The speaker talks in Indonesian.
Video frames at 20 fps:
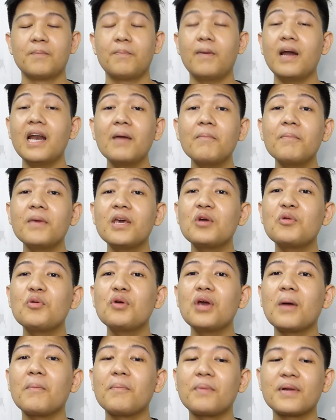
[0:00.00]
Pada minggu
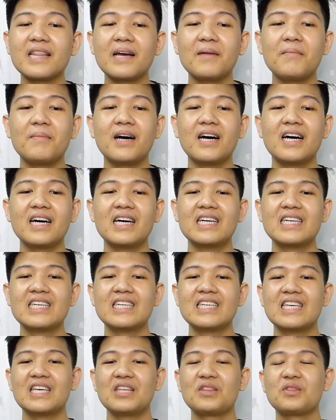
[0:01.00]
yang pertama
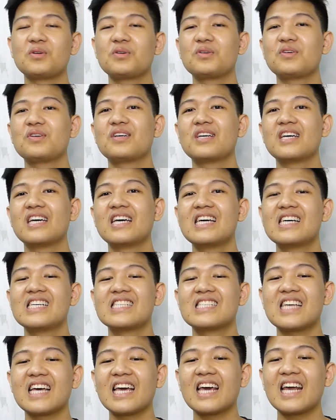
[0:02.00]
itu,
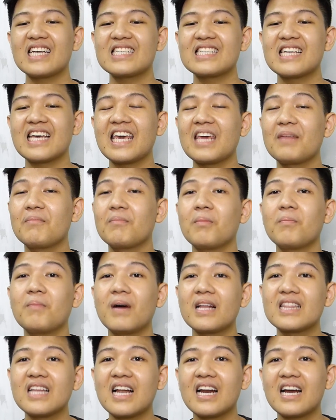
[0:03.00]
saya rasa ingin
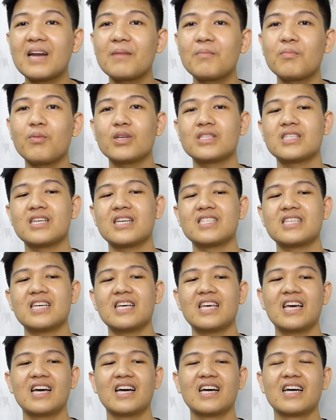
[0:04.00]
membatalkan puasa
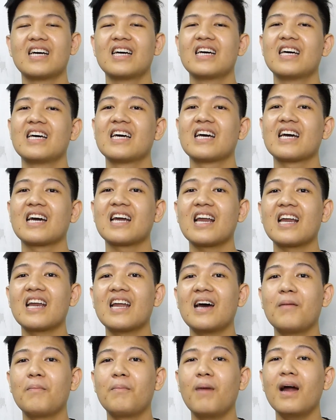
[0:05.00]
saya
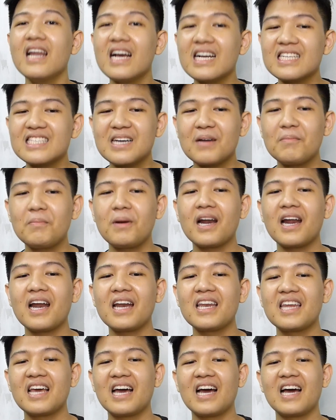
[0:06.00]
karena banyak
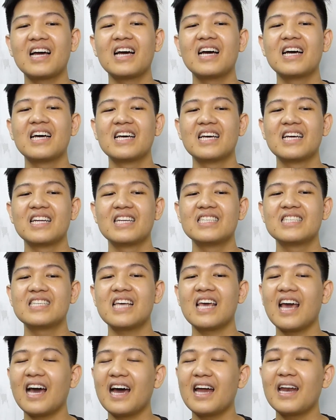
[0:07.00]
cabaran yang
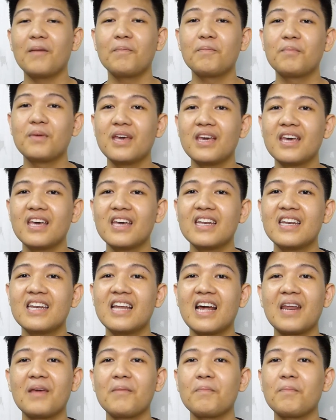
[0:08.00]
saya hadapi
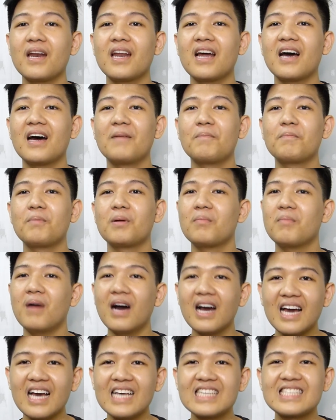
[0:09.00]
daripada
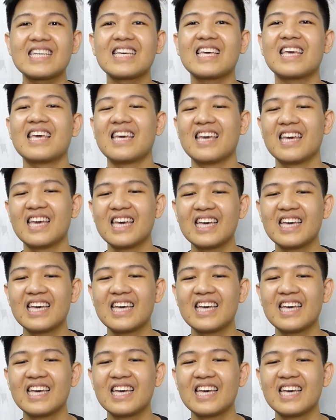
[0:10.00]
berbagai segi.